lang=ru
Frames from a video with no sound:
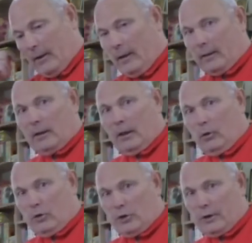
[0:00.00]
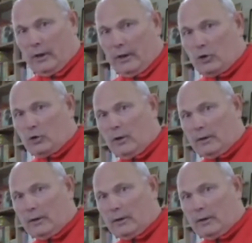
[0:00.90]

Это очень хорошо